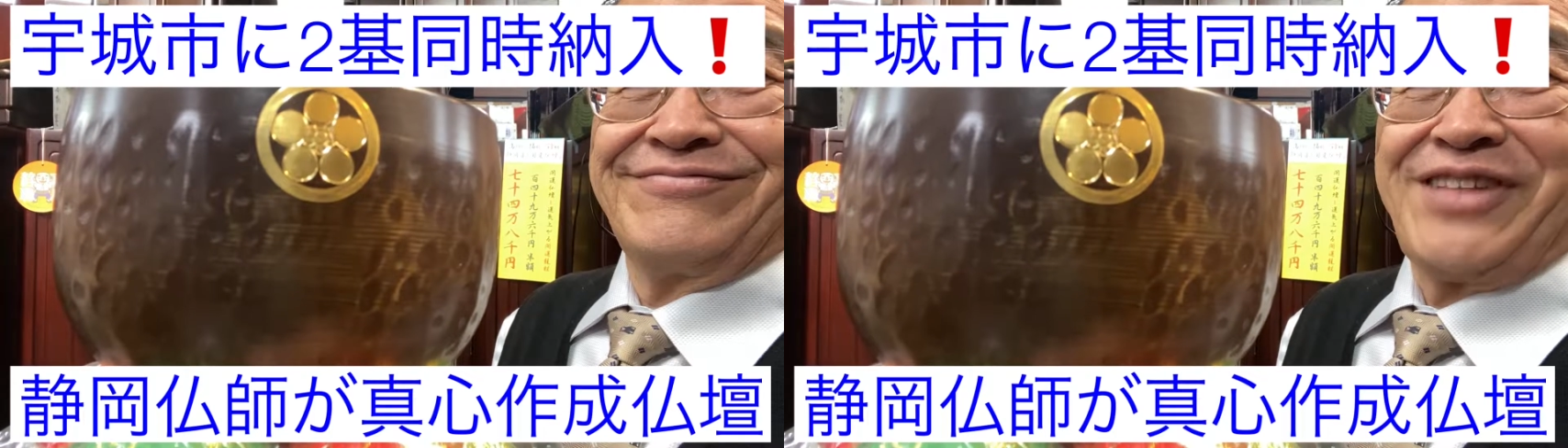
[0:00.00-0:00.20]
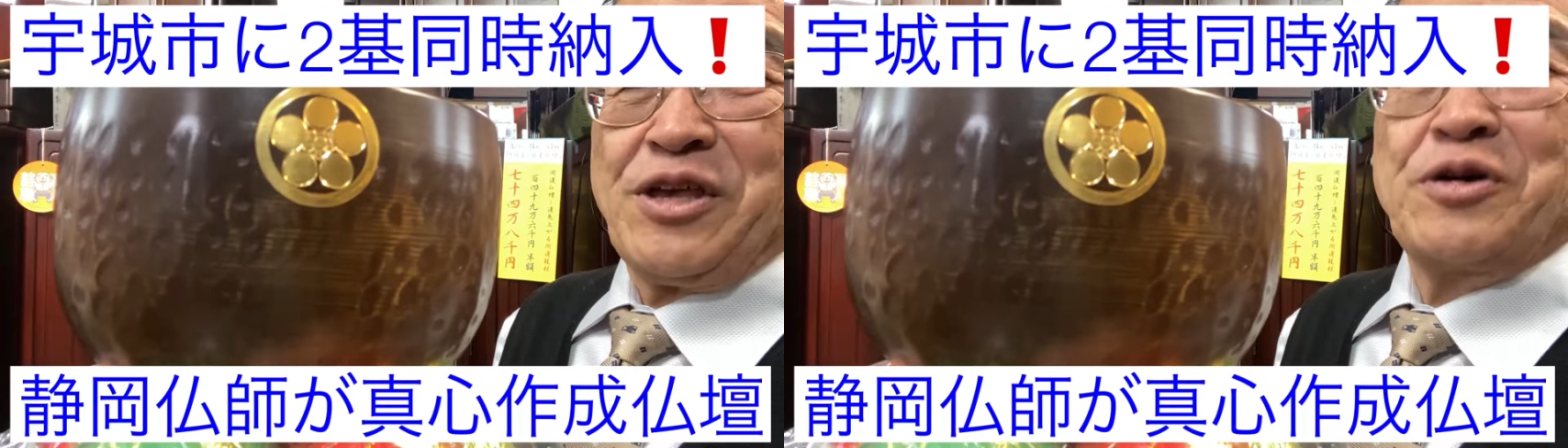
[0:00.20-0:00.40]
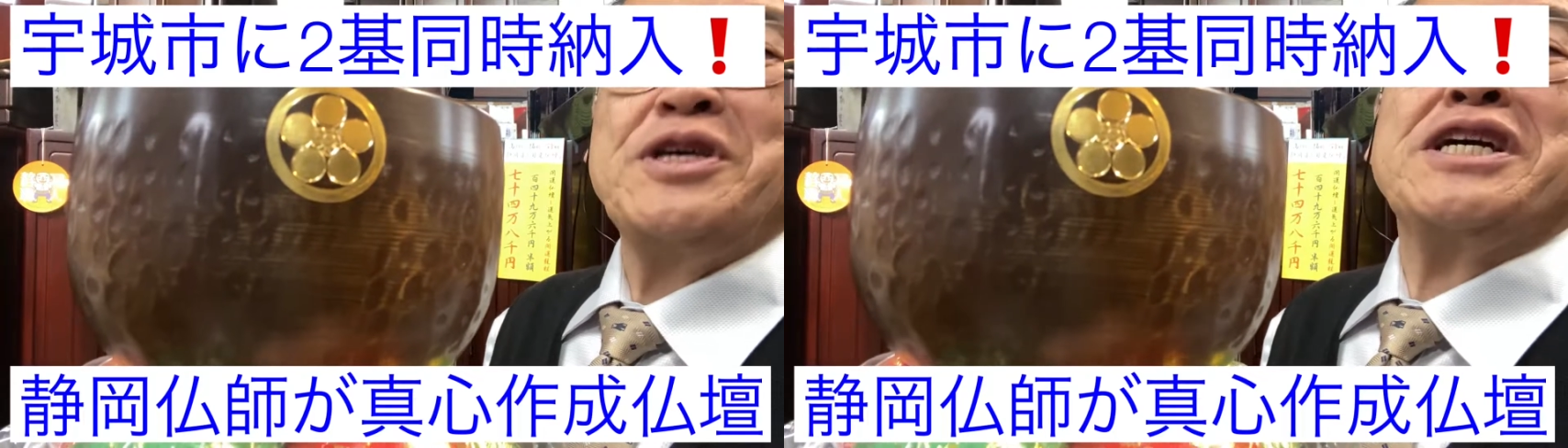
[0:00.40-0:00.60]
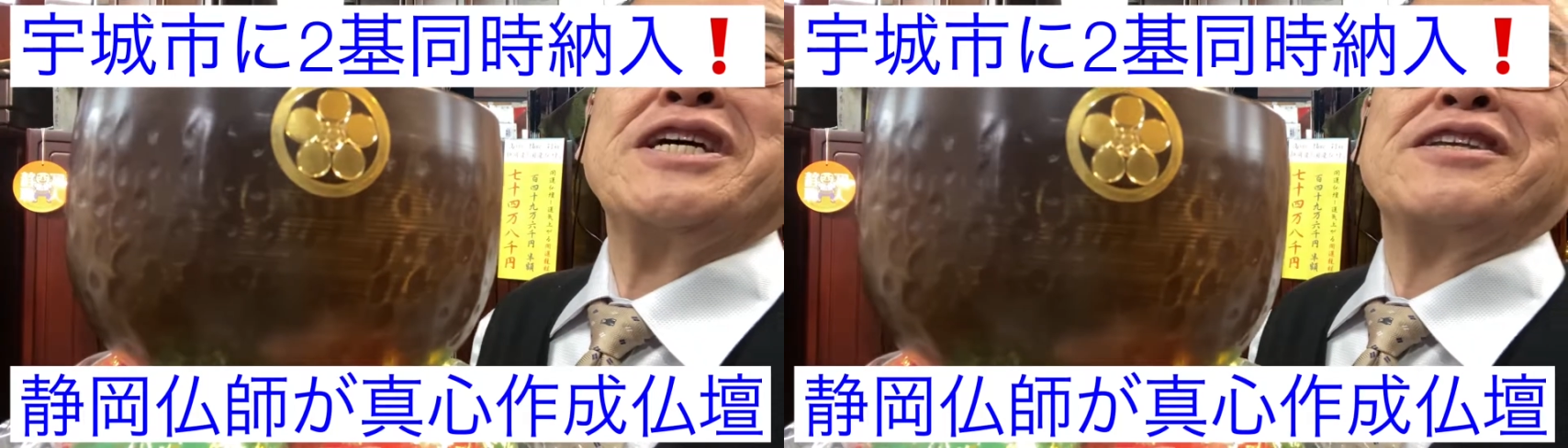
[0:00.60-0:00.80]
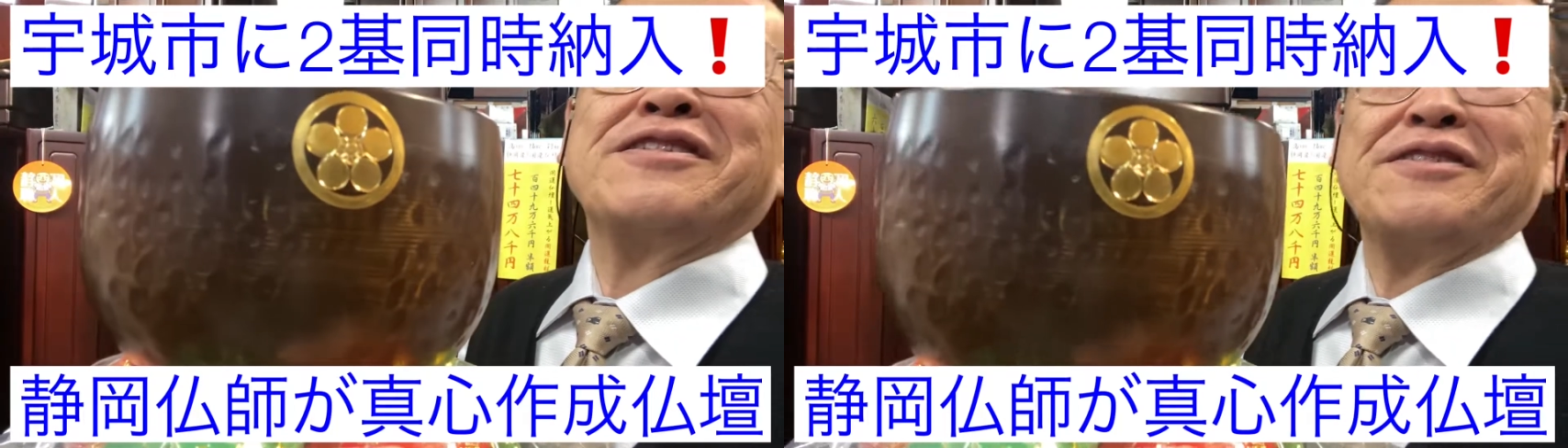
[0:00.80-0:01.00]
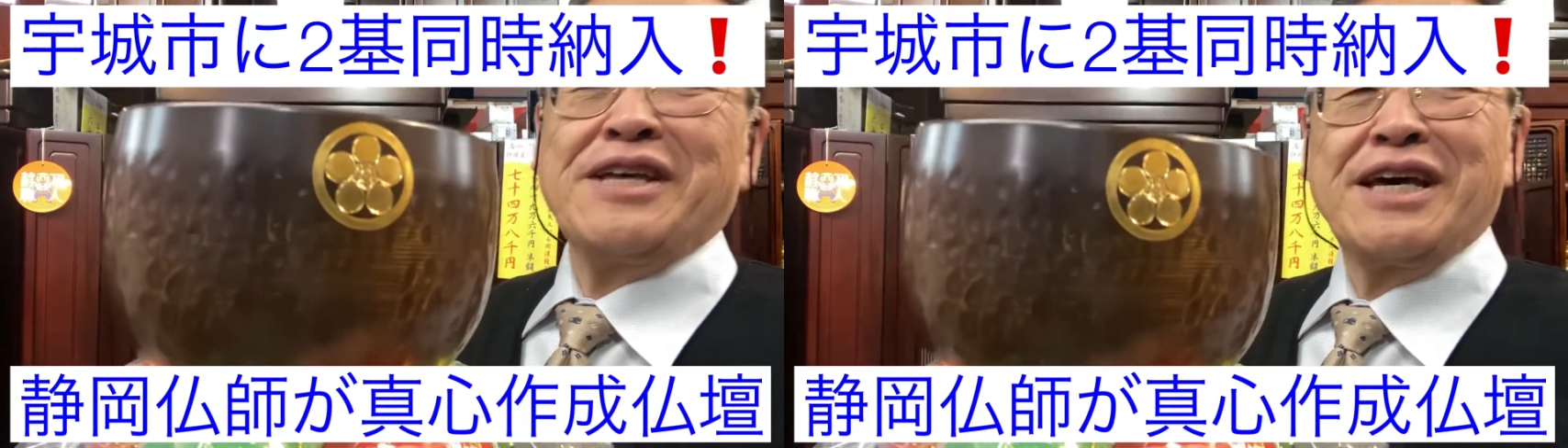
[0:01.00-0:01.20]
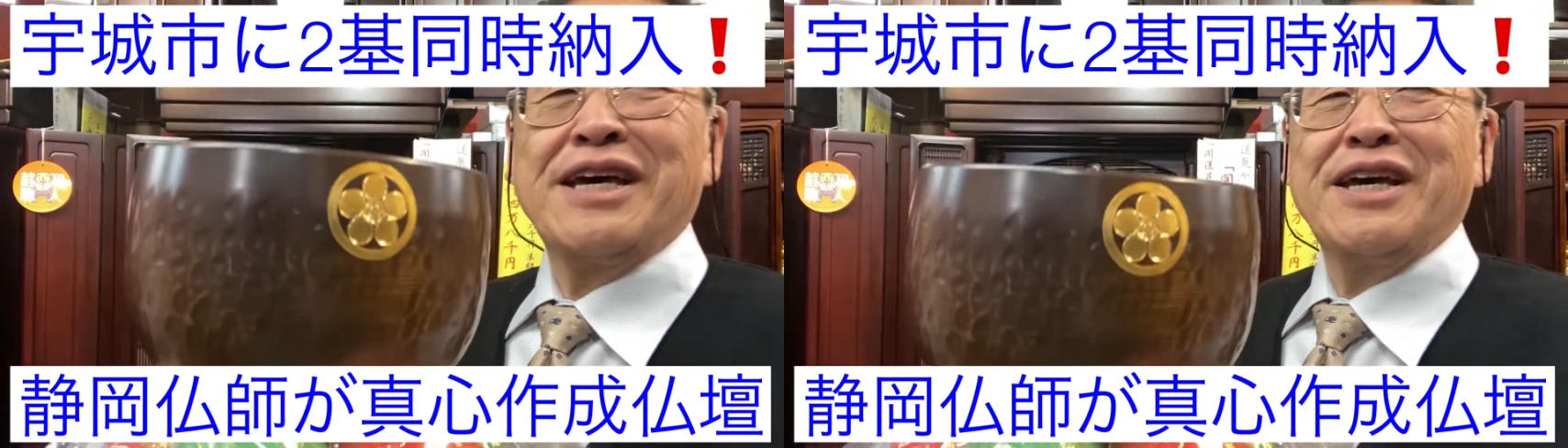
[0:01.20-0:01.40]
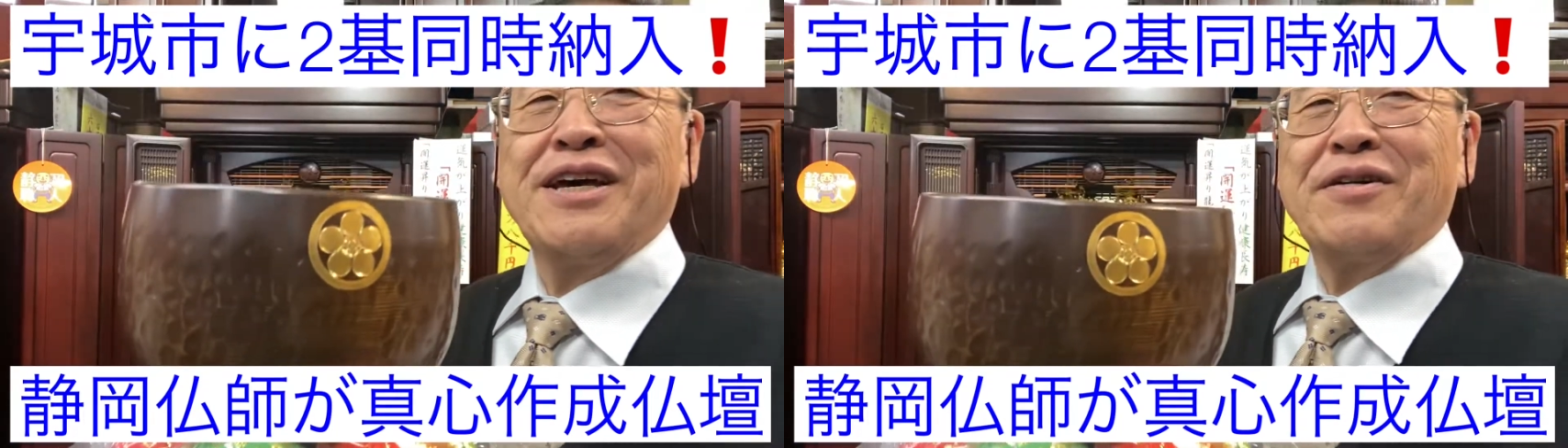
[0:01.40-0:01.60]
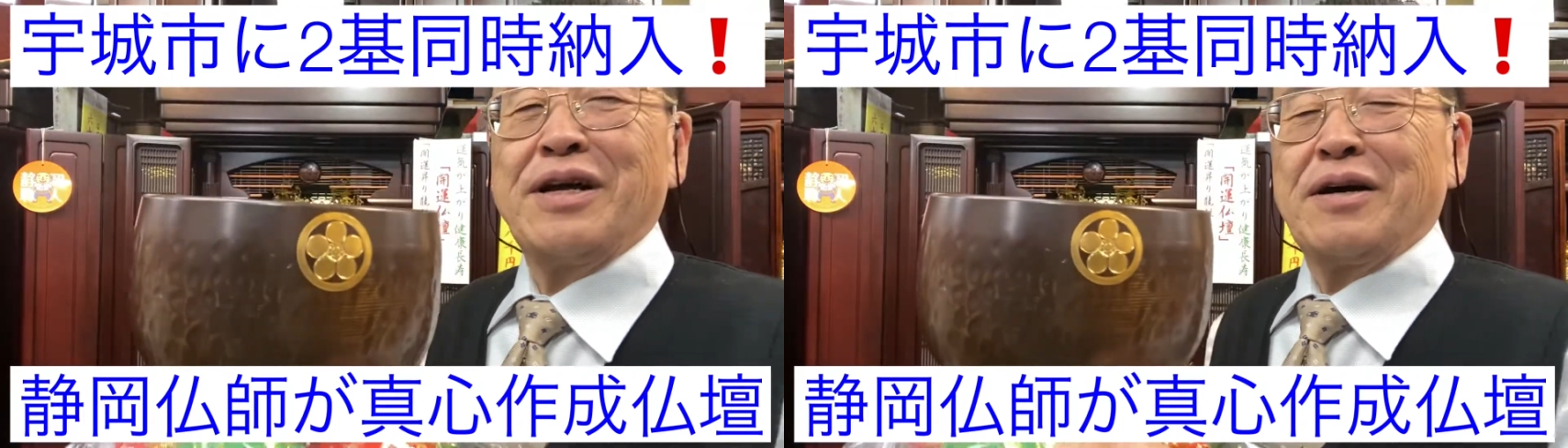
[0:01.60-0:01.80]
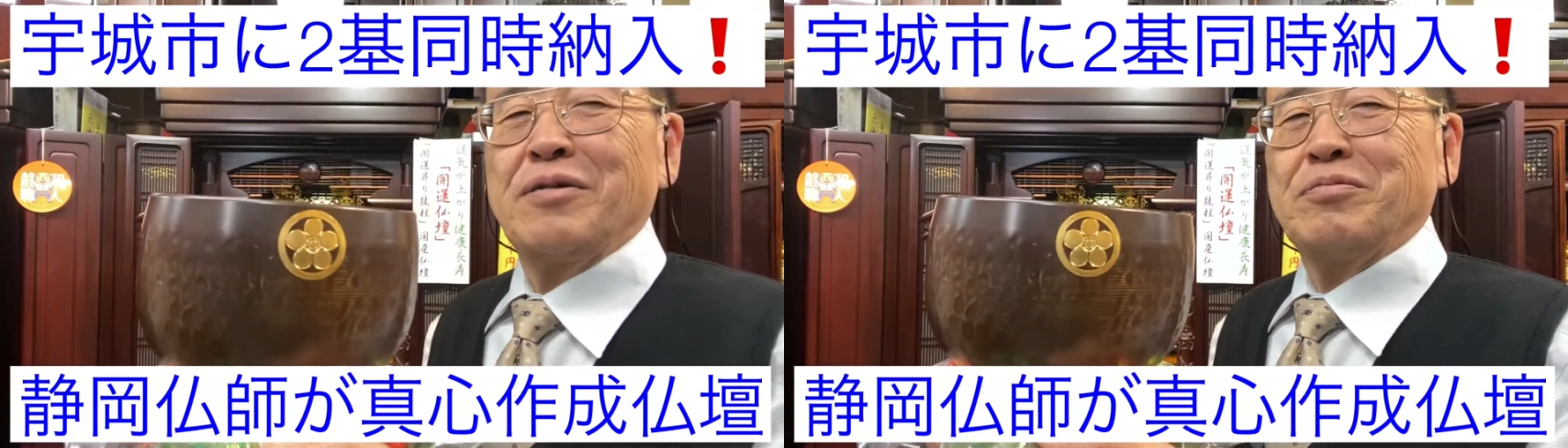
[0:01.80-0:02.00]
余韻がいいですよね。これ
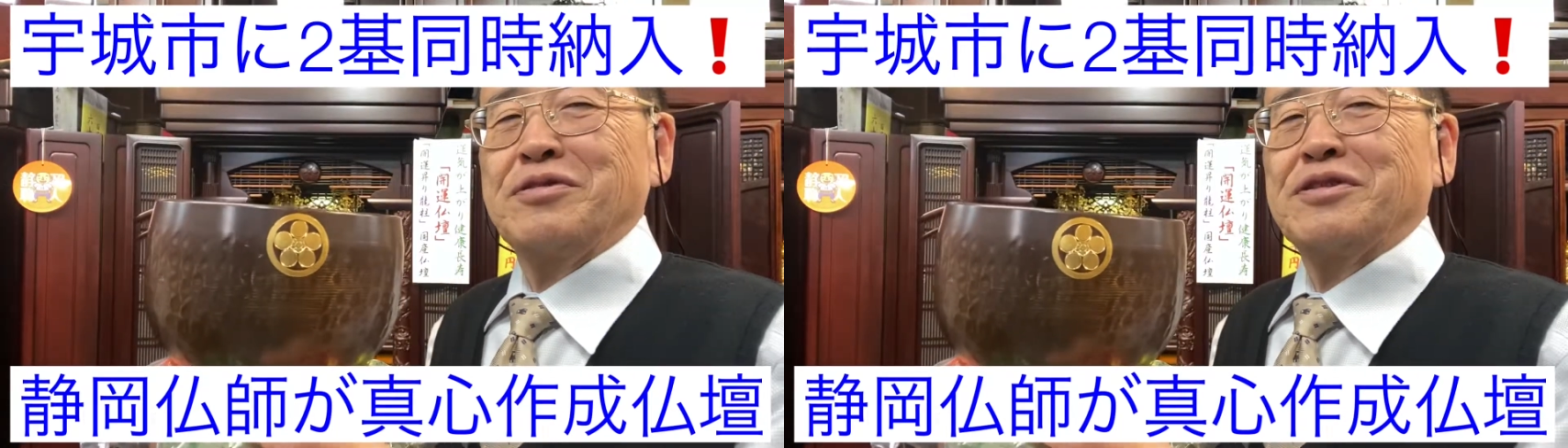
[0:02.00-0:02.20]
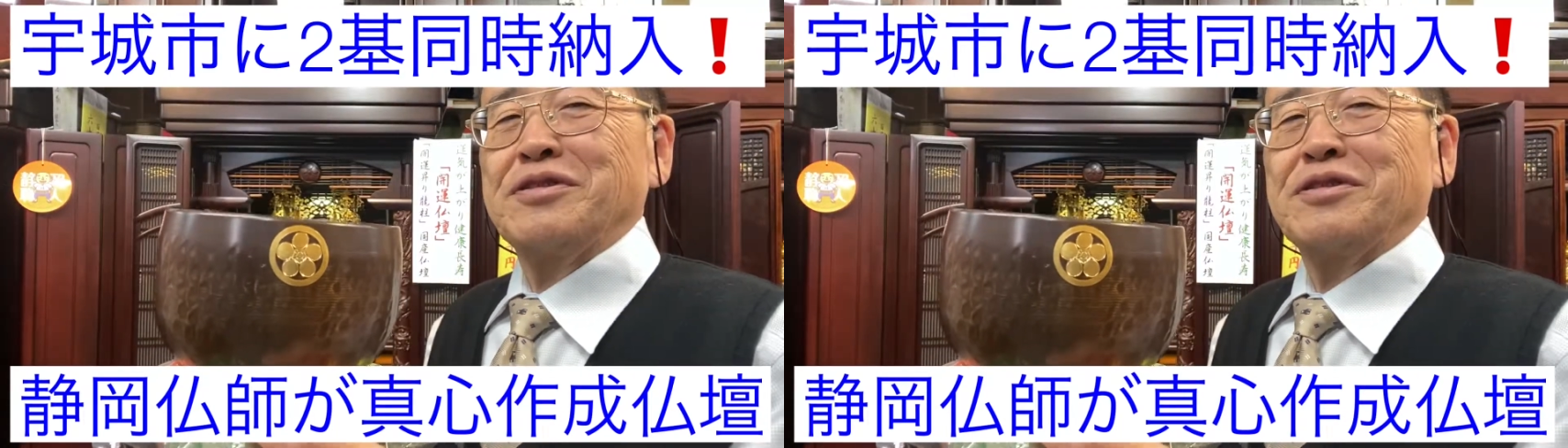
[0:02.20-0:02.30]
はあの仏